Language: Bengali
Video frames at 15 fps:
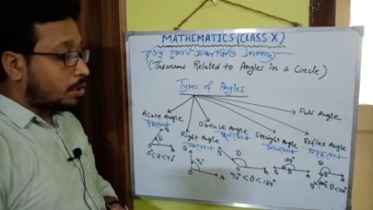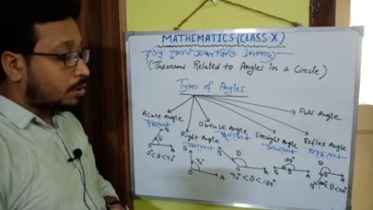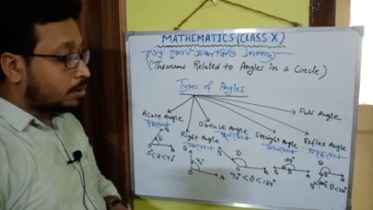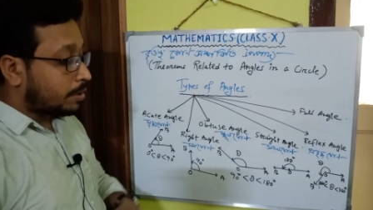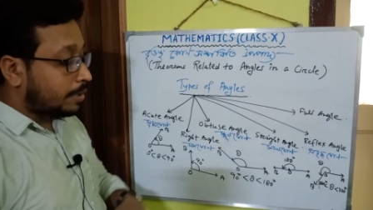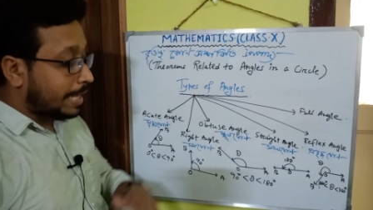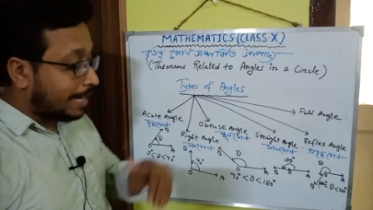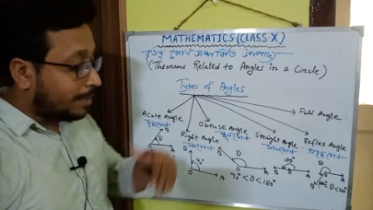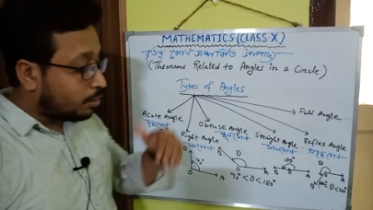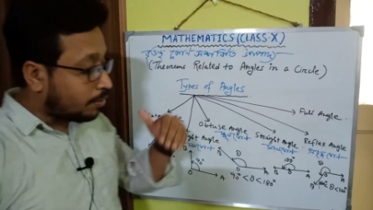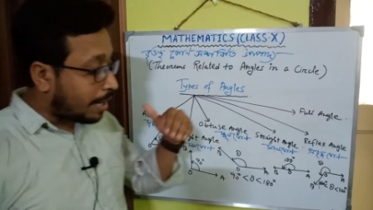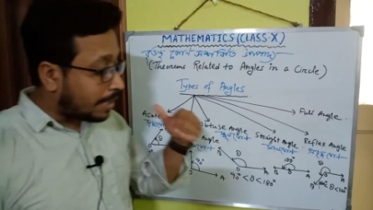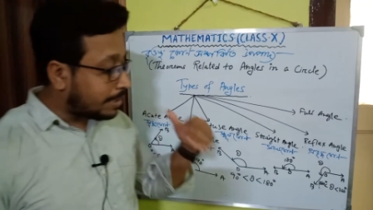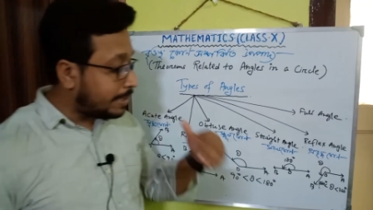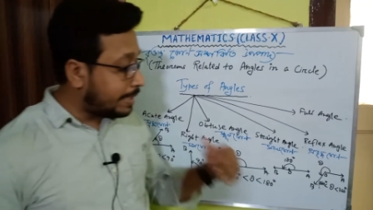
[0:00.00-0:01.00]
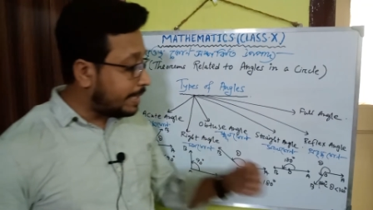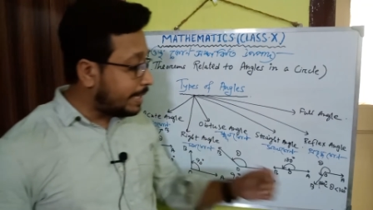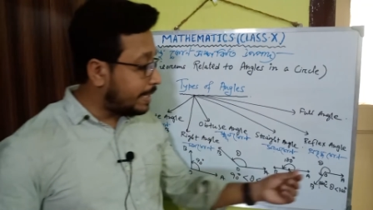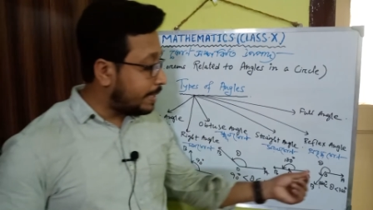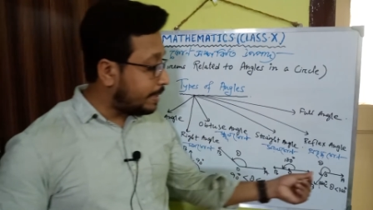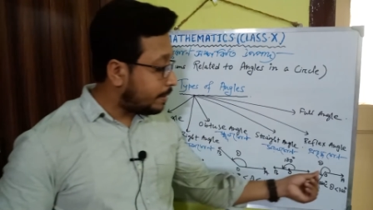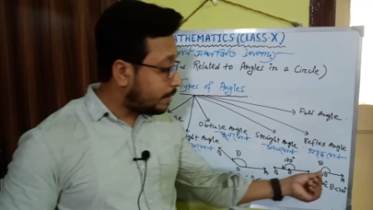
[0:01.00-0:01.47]
অর্থাৎ একশো আশি
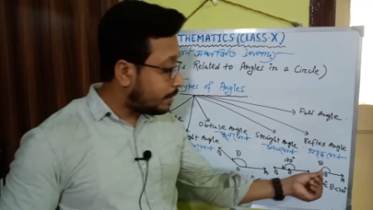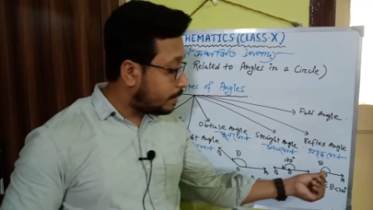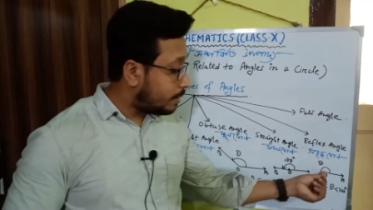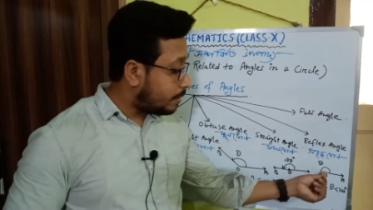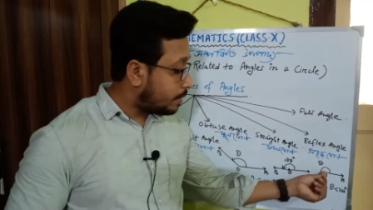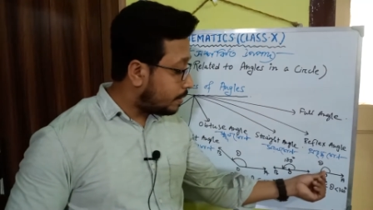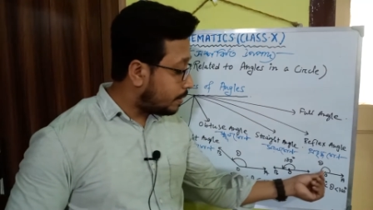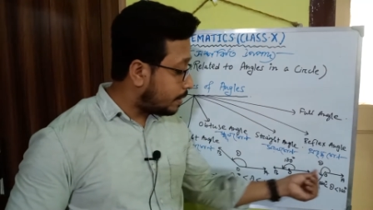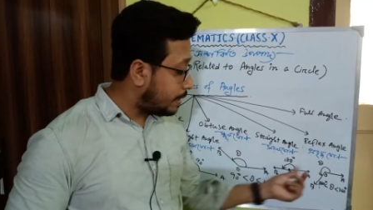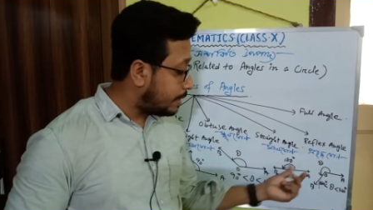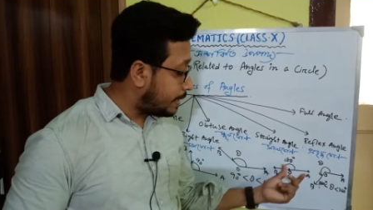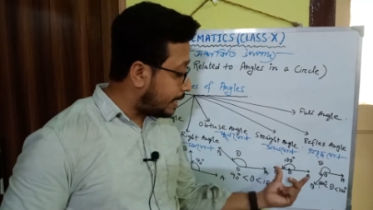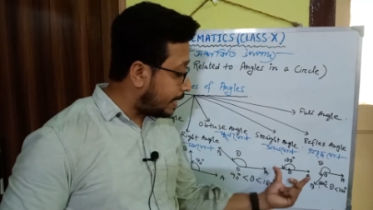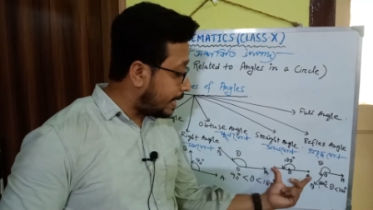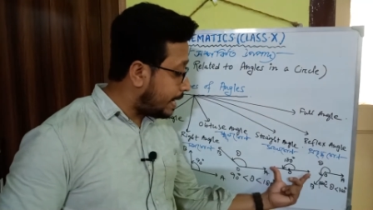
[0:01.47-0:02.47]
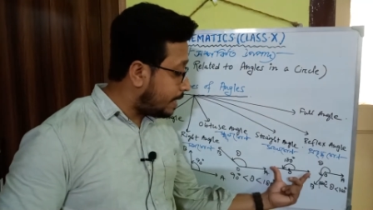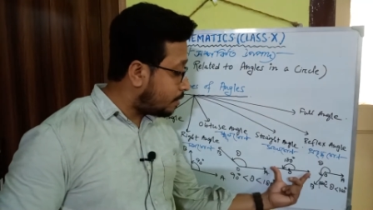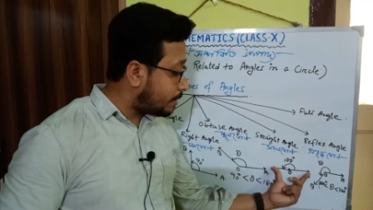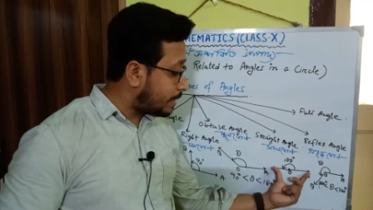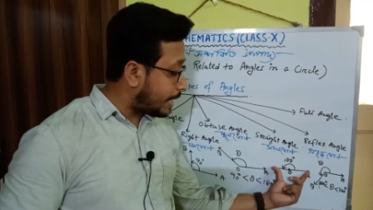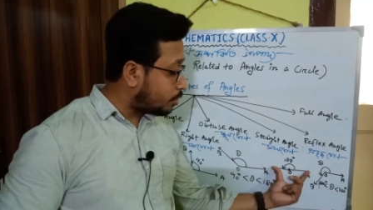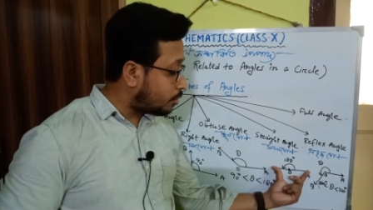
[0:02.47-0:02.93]
ডিগ্রি এই যে এই
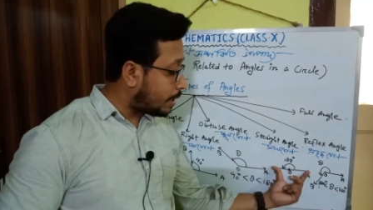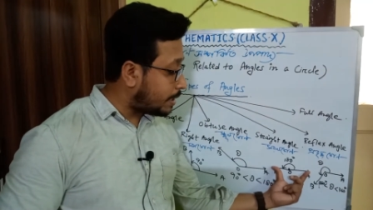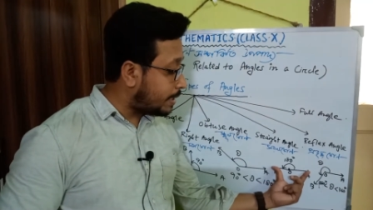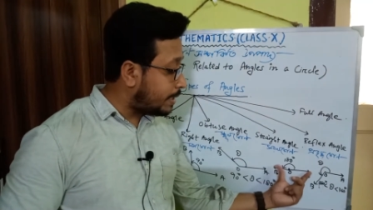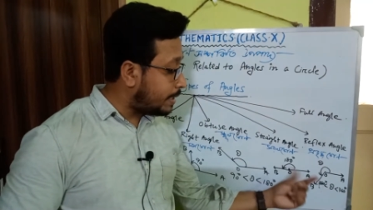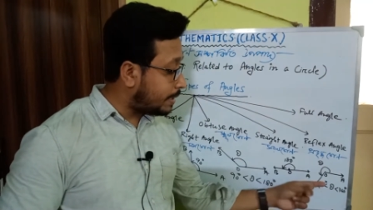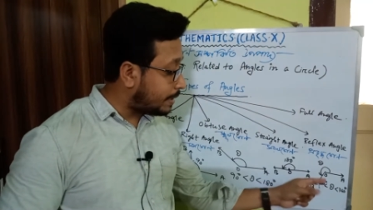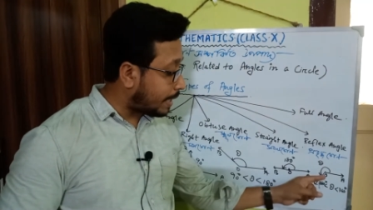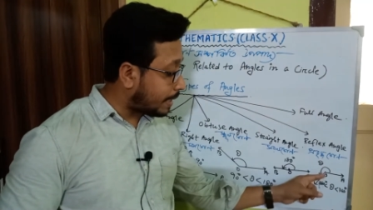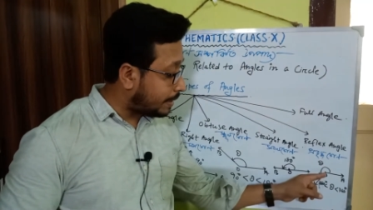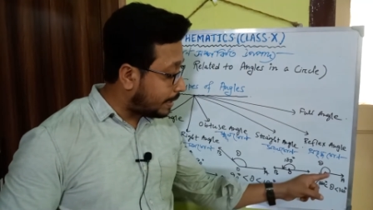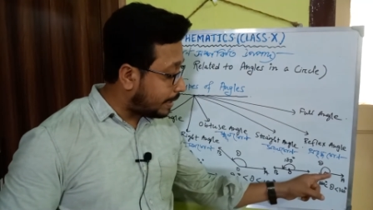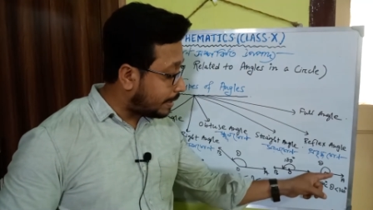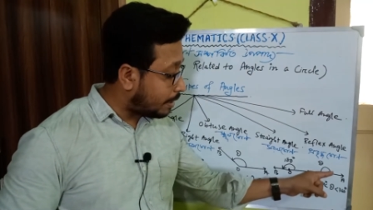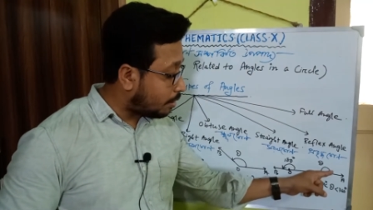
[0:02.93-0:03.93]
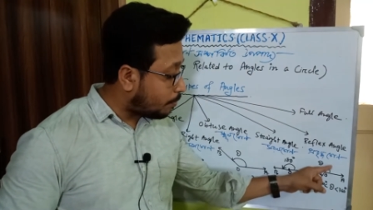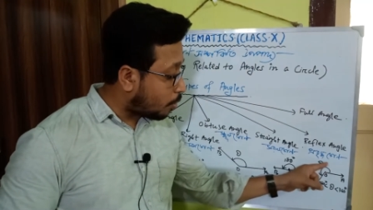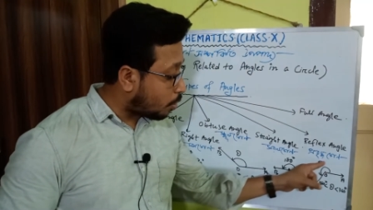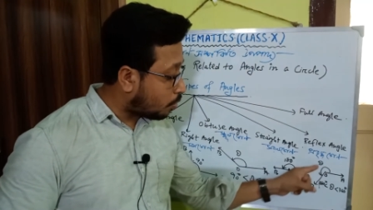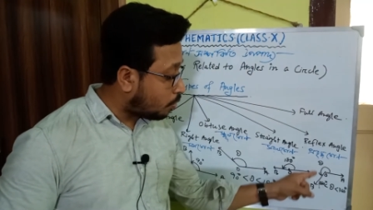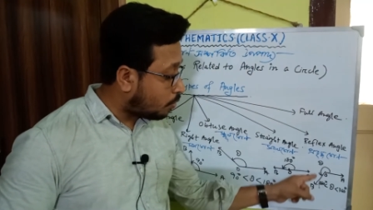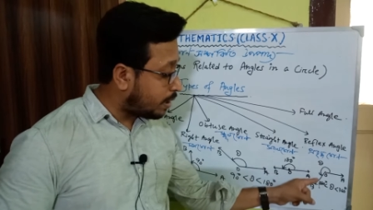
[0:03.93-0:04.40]
হচ্ছে একশো আশি ডিগ্রি তার থেকে দেখো
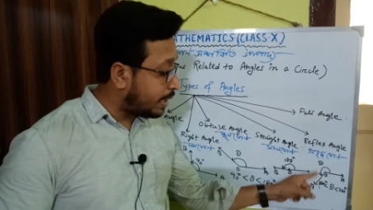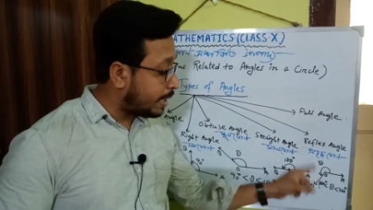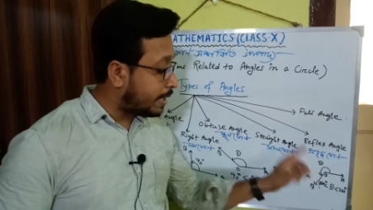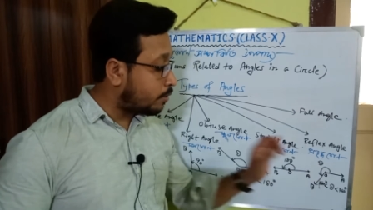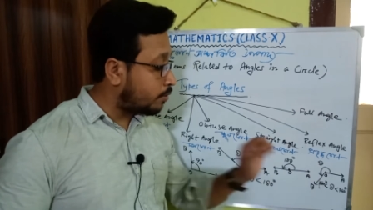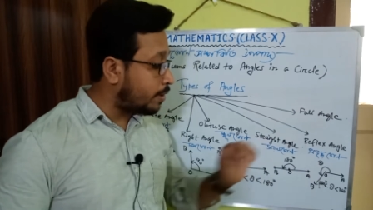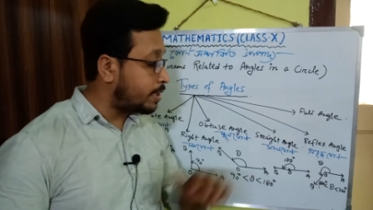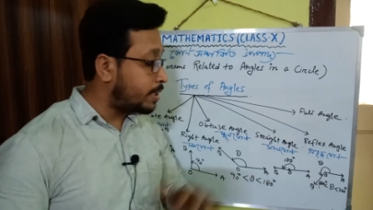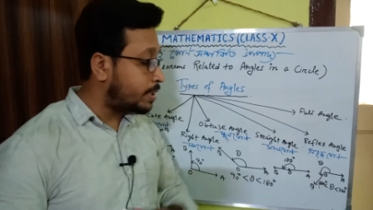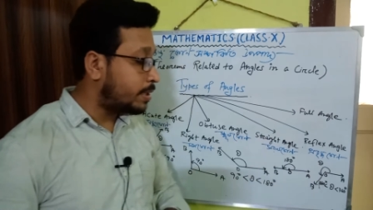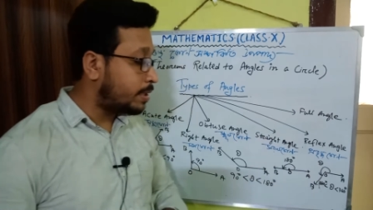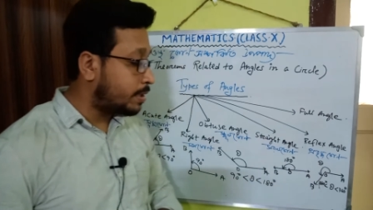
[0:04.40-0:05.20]
বড় কোণ এখানে রয়েছে